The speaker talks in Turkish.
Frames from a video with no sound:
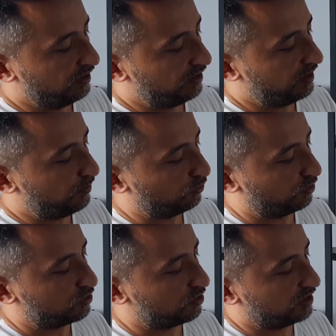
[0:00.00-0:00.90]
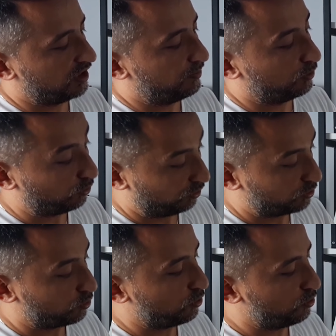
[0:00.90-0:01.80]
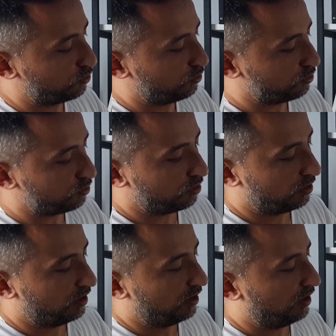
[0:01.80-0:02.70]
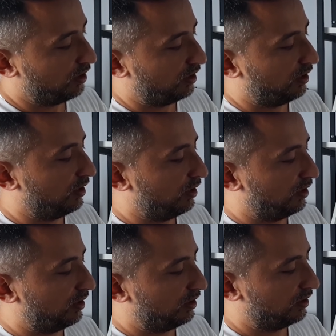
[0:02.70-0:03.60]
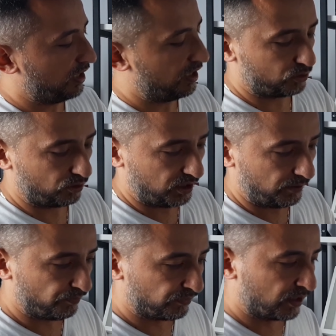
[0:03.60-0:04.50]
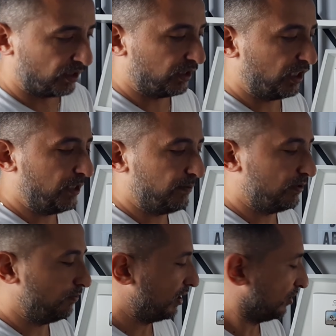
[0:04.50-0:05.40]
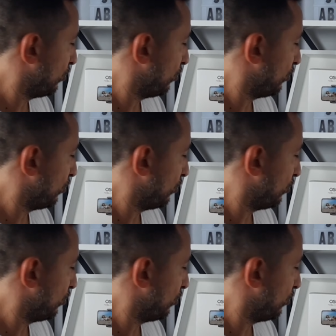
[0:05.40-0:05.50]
Tripodunu, tripodunu da söküyorsunuz. Ee, daha sonra dediğim gibi ben